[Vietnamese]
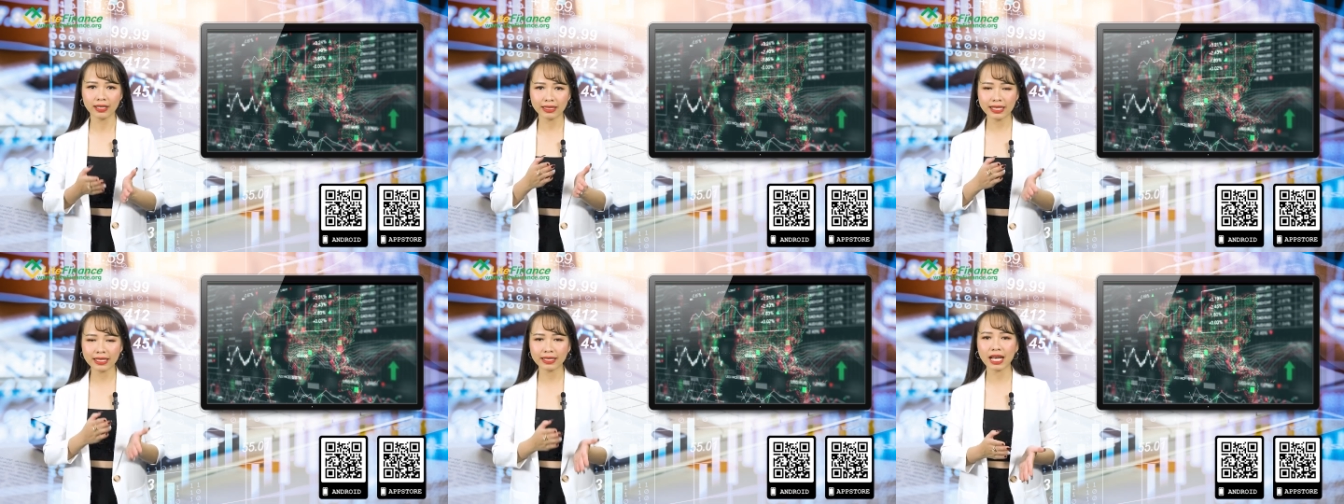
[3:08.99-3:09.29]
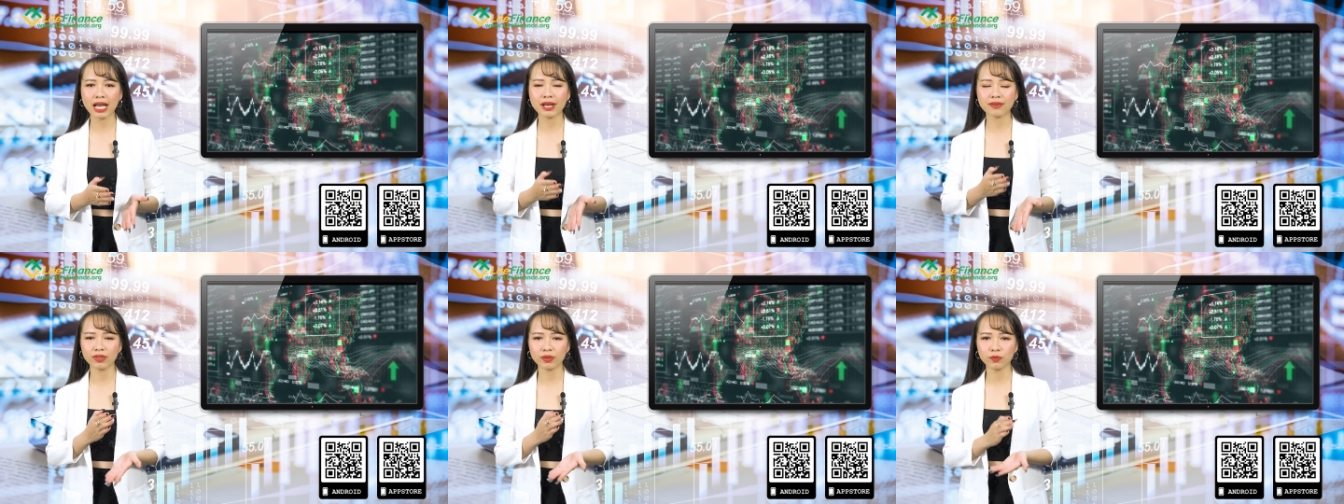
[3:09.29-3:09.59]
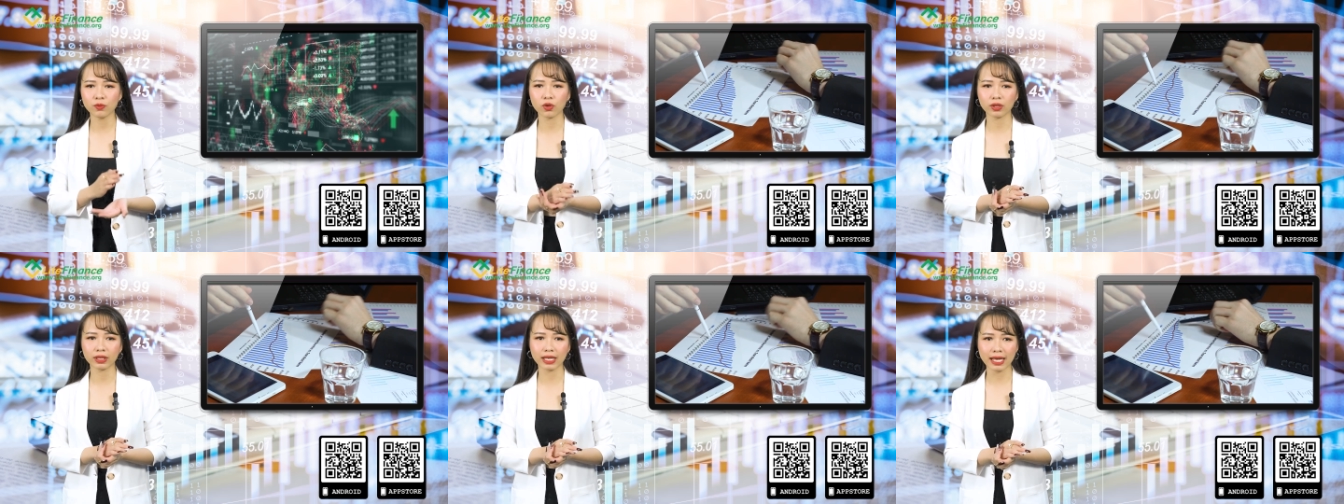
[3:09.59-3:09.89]
đi kèm
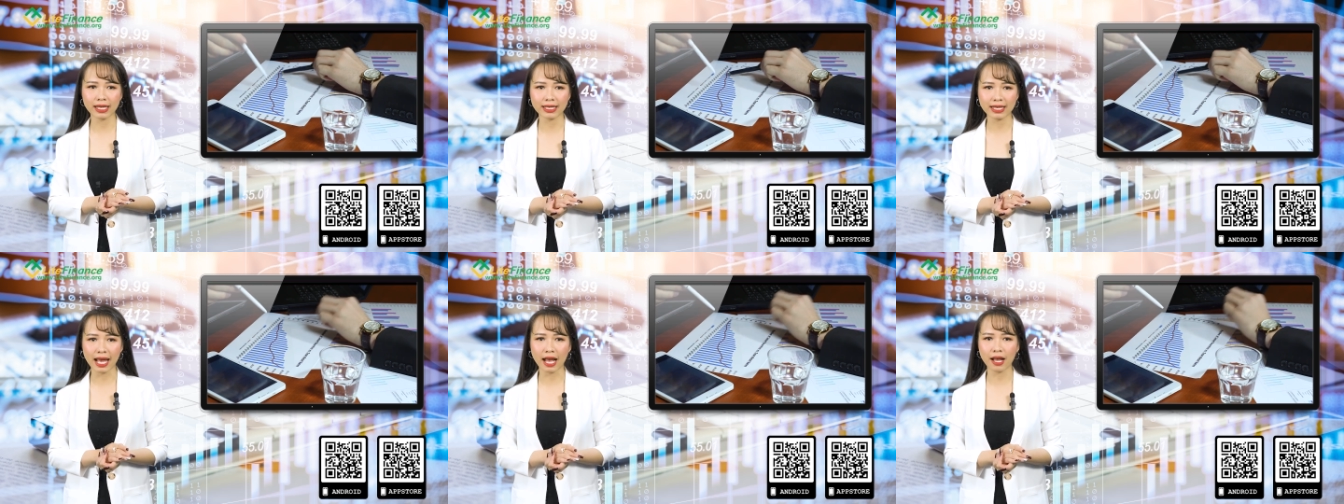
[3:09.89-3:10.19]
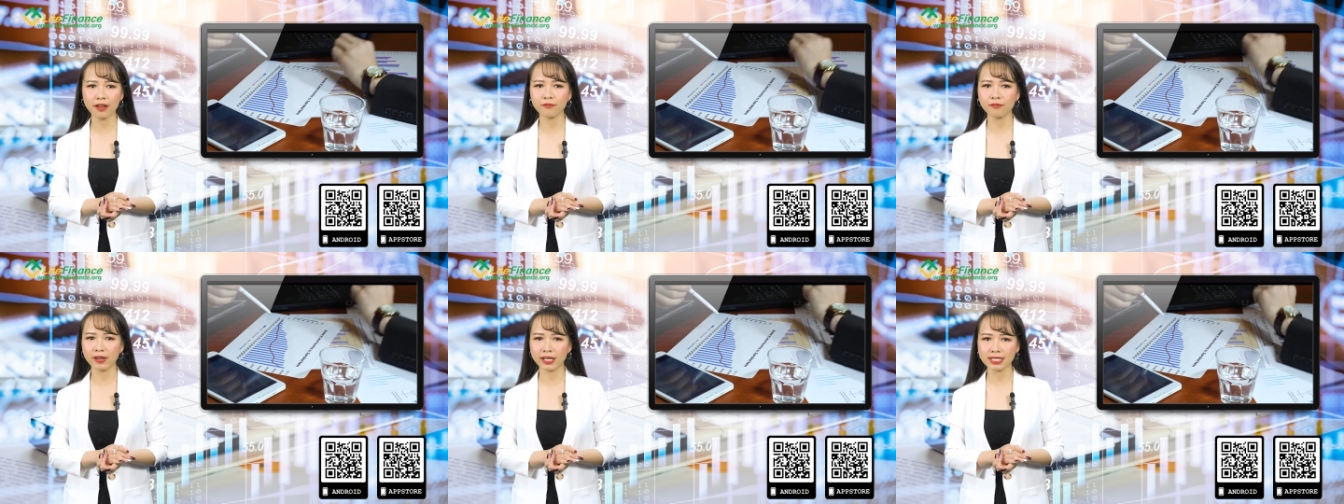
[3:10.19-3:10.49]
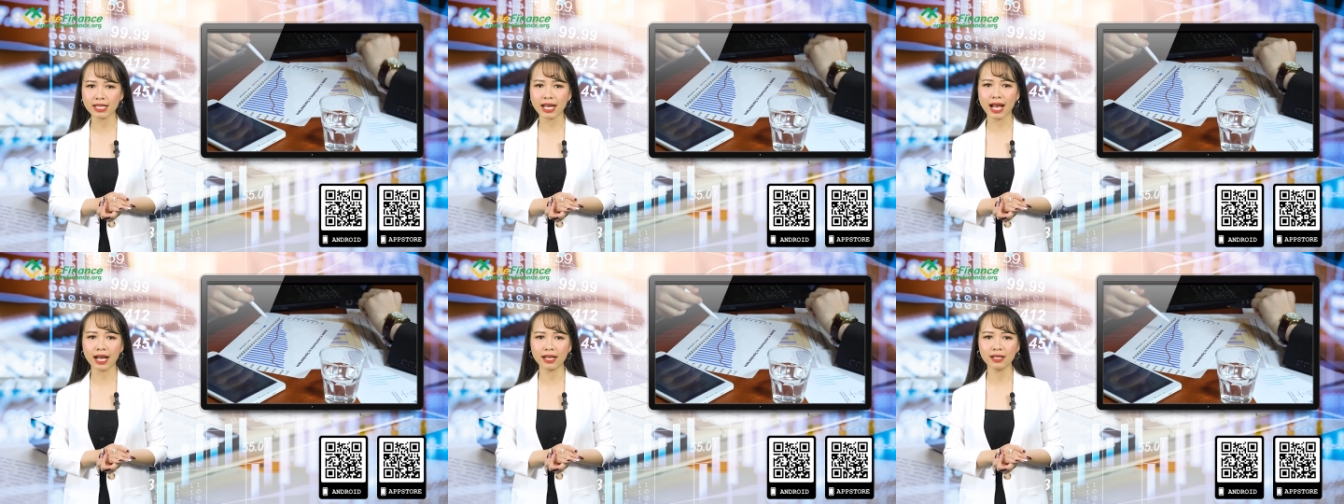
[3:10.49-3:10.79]
với một cái giá
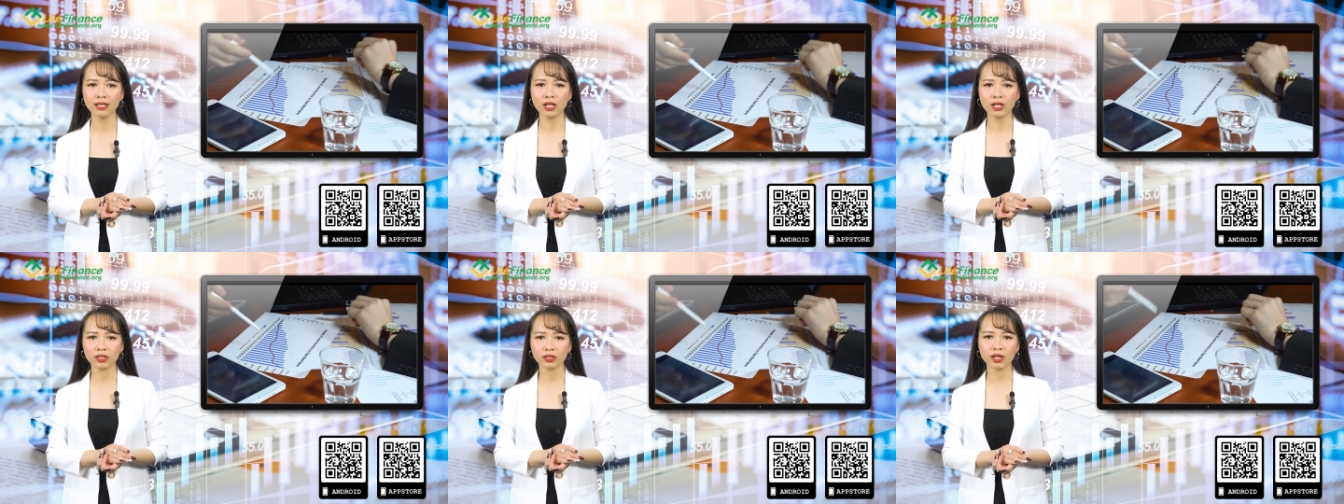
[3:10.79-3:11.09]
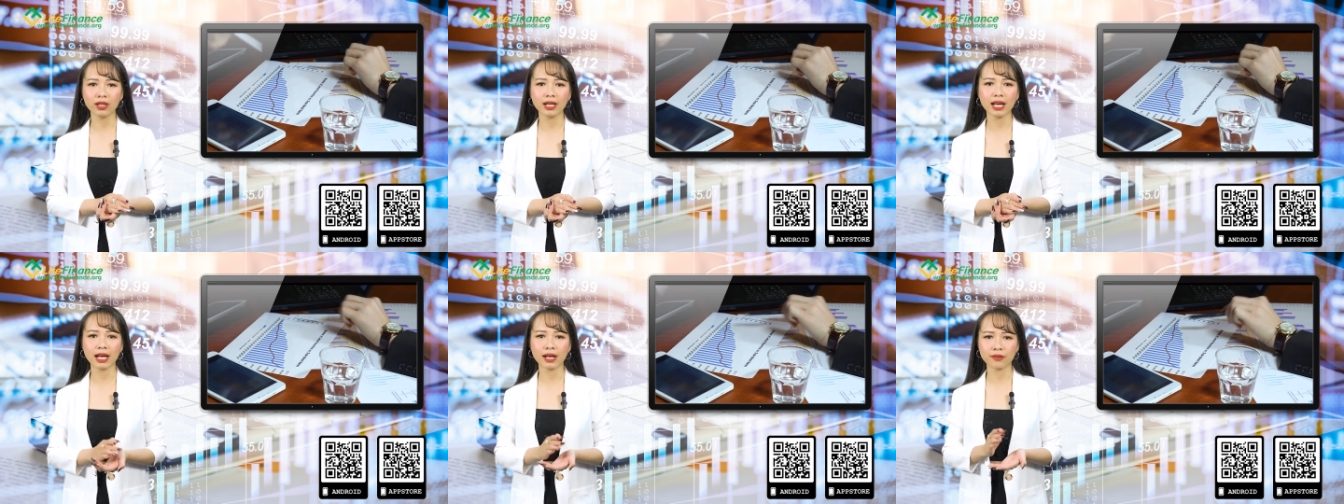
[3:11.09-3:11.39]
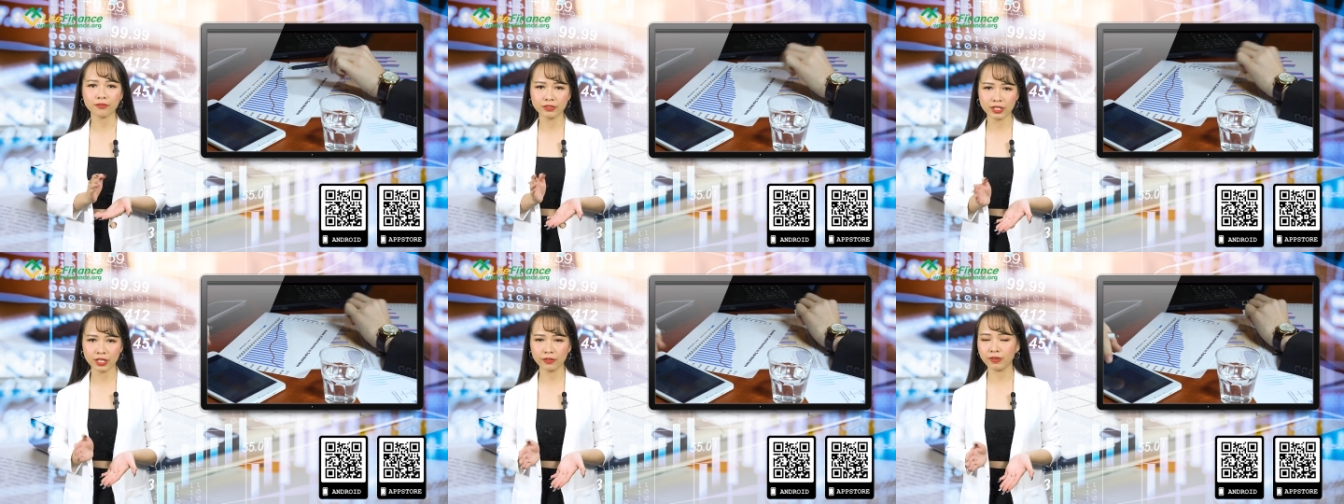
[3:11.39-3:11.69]
phải trả, đó
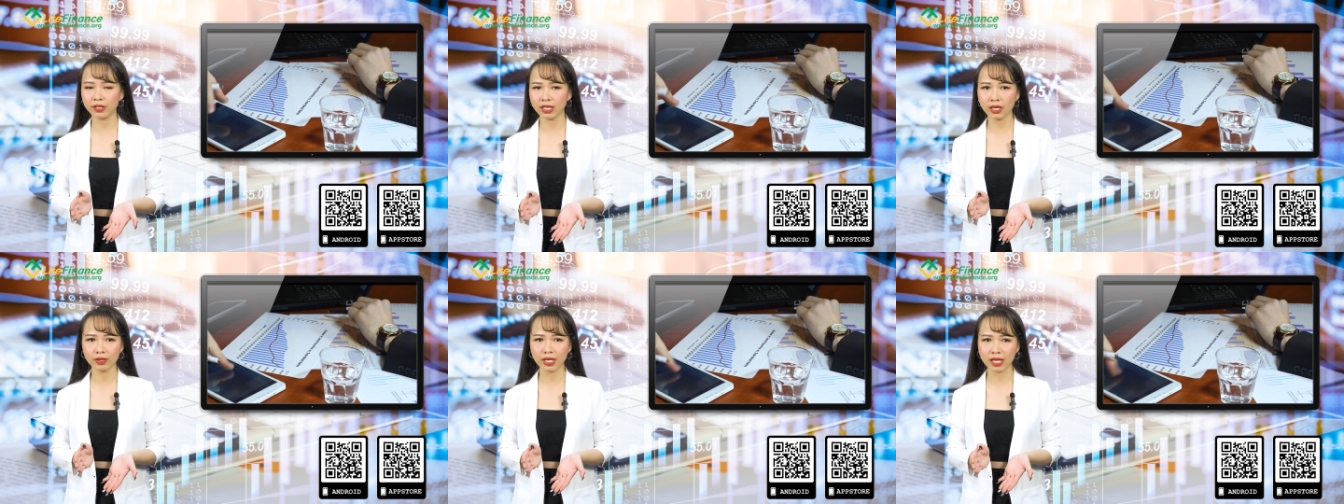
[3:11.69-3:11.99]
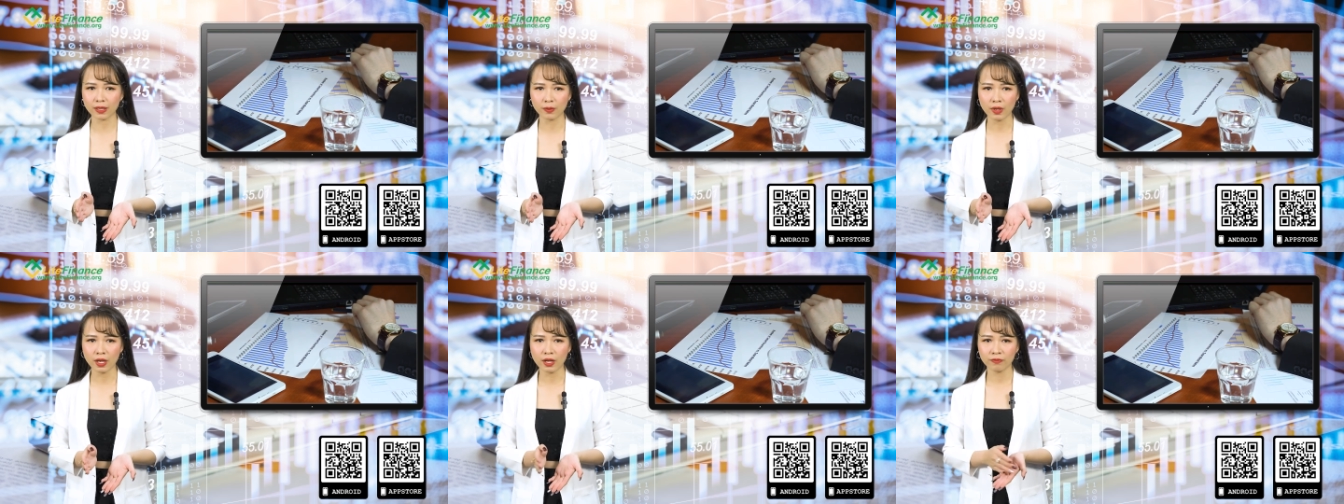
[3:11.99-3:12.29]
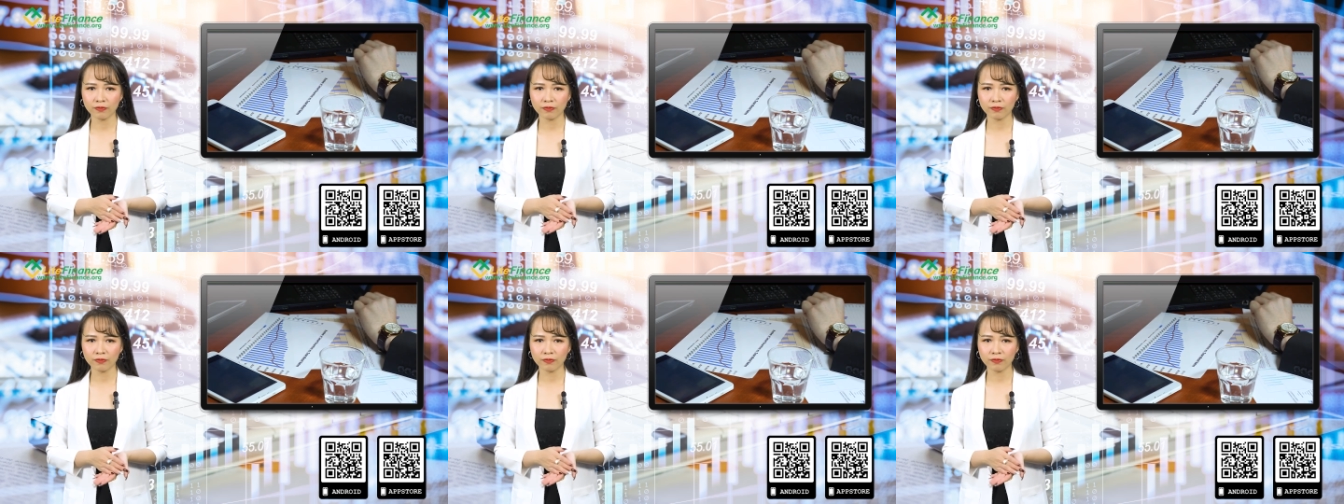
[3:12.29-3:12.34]
là chi phí giao dịch.